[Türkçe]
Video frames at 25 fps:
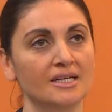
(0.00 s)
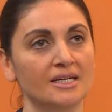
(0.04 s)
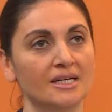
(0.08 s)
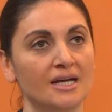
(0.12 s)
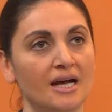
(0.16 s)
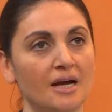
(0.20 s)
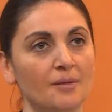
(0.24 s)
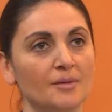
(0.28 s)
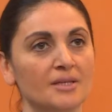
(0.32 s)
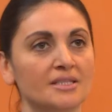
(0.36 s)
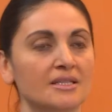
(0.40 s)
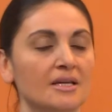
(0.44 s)

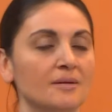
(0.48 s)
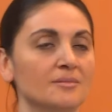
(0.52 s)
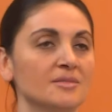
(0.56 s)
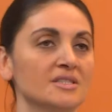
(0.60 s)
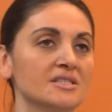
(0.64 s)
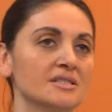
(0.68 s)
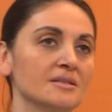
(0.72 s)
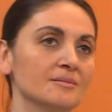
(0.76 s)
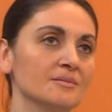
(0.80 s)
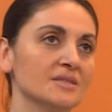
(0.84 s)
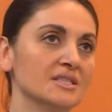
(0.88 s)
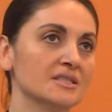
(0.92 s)
Ama tabii
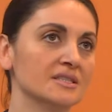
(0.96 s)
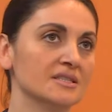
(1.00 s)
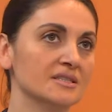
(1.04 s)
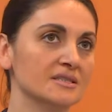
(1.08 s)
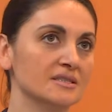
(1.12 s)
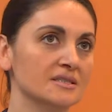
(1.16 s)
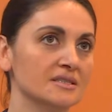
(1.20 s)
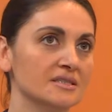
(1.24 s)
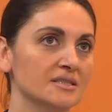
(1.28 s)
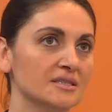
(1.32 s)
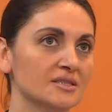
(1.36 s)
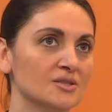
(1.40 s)
şimdi
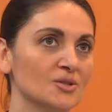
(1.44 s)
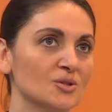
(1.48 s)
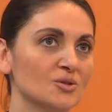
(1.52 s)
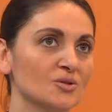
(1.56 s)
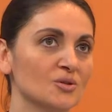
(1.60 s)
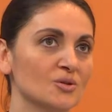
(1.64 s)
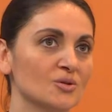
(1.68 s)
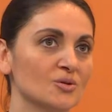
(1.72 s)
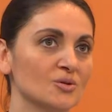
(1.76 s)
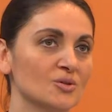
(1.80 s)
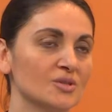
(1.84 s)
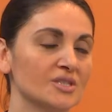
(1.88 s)
e, söz
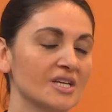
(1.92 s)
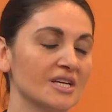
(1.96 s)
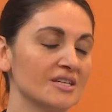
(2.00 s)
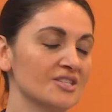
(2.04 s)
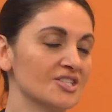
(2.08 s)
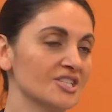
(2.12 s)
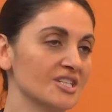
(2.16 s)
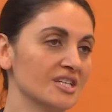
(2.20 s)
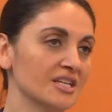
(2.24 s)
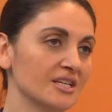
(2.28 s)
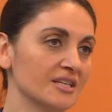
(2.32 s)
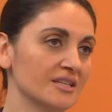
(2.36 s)
konusu
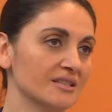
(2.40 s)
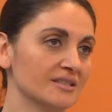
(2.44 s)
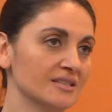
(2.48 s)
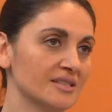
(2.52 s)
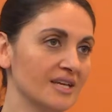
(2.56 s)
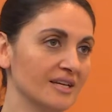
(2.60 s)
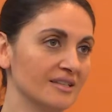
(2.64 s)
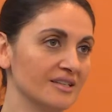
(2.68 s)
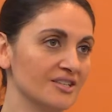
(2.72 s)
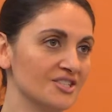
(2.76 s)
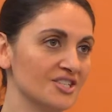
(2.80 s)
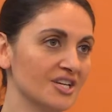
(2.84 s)
sadece,
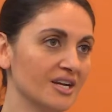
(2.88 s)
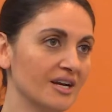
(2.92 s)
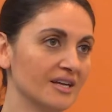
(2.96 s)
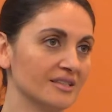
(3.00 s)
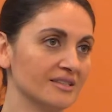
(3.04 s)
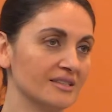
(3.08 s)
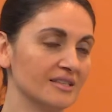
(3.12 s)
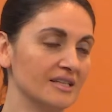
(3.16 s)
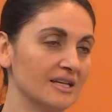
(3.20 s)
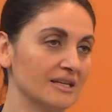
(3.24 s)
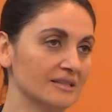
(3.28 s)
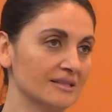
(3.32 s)
sadece
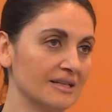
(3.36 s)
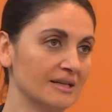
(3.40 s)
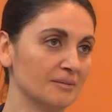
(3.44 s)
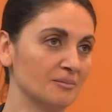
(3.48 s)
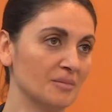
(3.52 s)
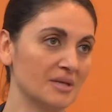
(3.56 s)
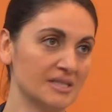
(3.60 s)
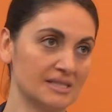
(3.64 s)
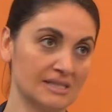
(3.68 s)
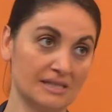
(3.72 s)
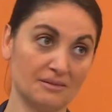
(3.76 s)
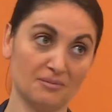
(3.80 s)
kadınlardan
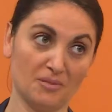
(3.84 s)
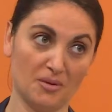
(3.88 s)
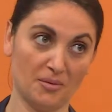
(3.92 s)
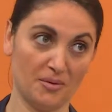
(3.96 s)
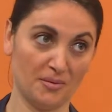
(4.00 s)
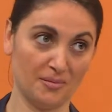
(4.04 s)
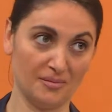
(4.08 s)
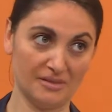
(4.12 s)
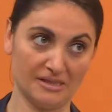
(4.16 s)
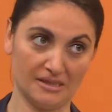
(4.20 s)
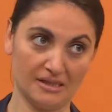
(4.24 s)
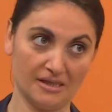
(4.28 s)

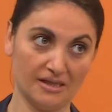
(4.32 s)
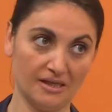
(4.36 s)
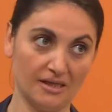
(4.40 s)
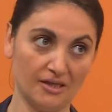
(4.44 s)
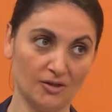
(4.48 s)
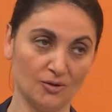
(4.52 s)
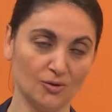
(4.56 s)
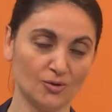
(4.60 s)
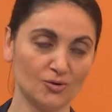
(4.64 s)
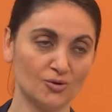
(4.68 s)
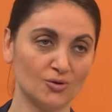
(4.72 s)
bahsetmememiz gerekiyor.